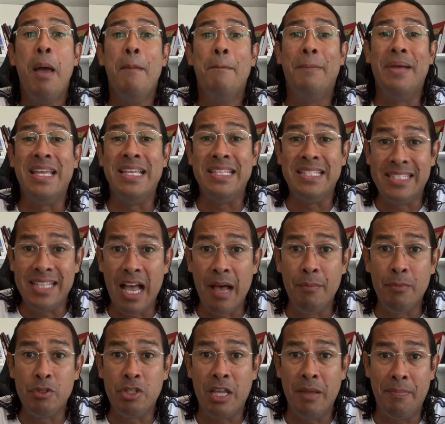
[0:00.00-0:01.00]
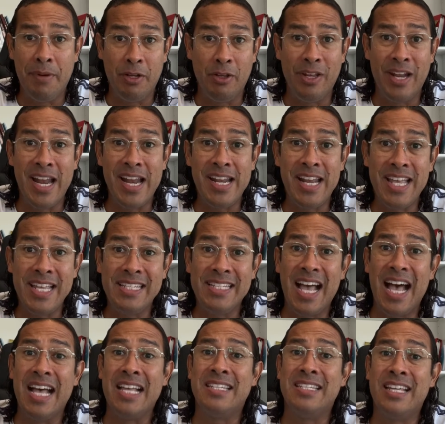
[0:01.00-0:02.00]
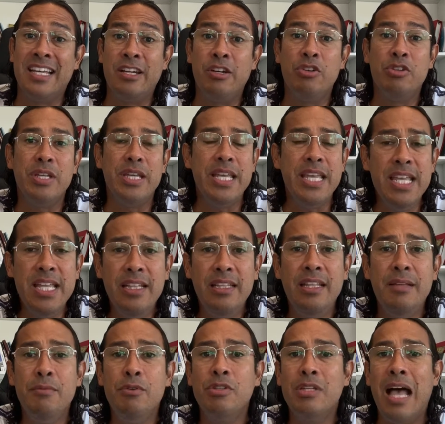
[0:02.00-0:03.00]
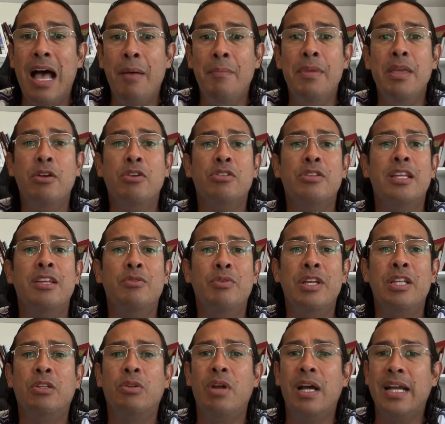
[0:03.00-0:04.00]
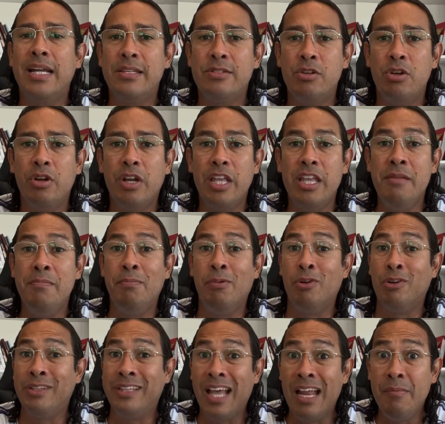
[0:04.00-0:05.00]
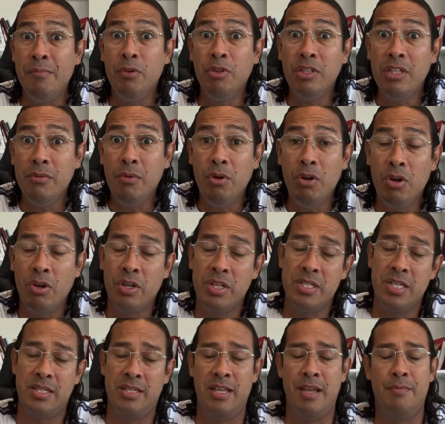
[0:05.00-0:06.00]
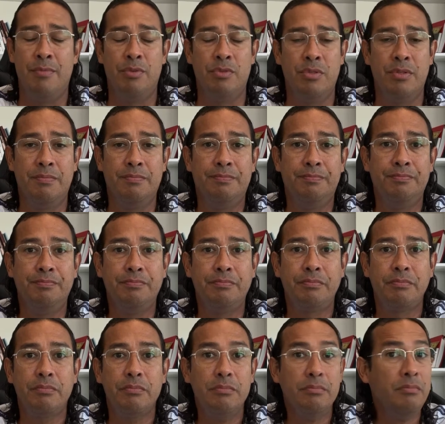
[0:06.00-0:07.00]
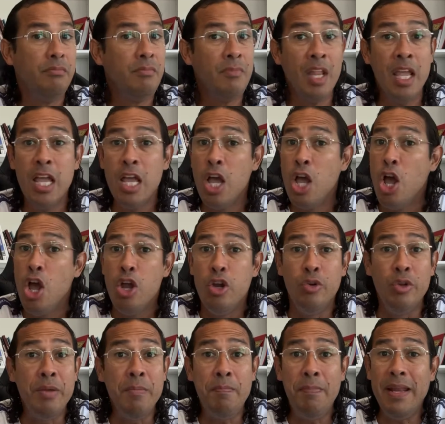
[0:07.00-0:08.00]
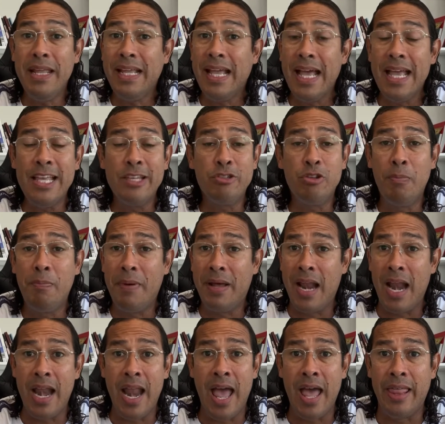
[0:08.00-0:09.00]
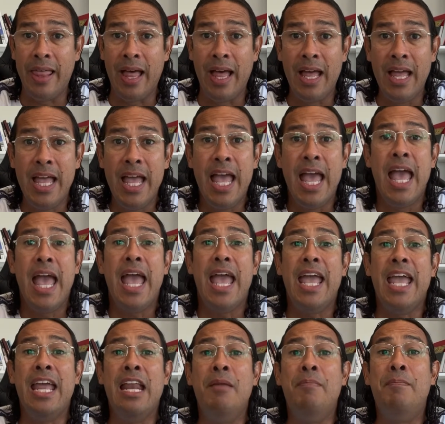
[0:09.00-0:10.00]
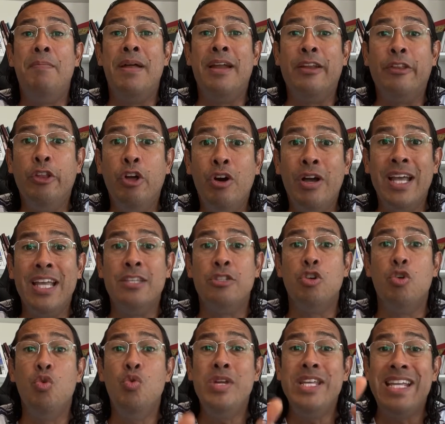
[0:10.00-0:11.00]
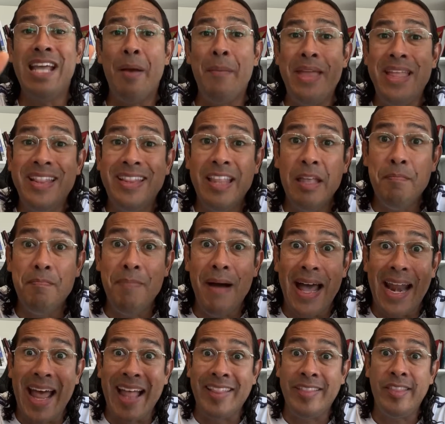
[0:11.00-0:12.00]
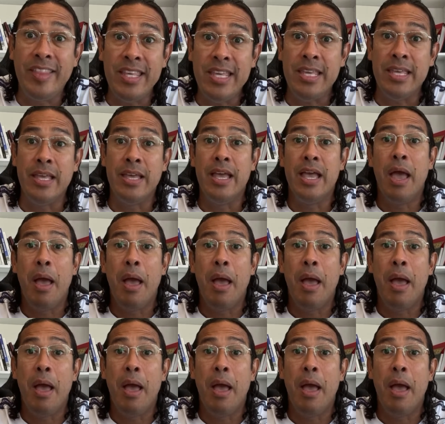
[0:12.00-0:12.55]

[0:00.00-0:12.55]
Pensamos que perdonar es hacernos íntimos amigos de nuestro agresor y por tal motivo lo rechazamos. No implica eso para nada. El perdón es únicamente para ti,